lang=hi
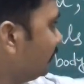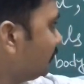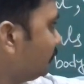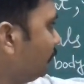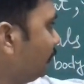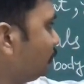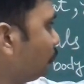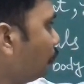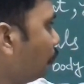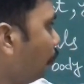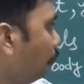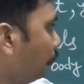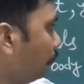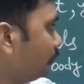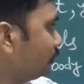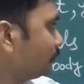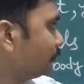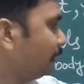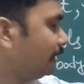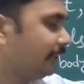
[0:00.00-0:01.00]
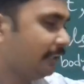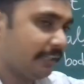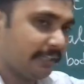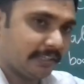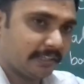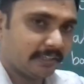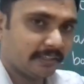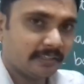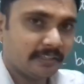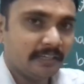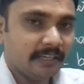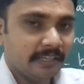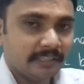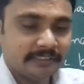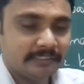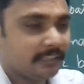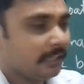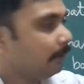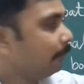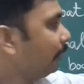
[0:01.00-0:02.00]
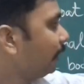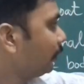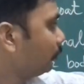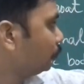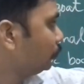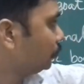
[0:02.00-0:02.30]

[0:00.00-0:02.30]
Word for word: इसमें जो कोरस बियड हेयर है ये हमारे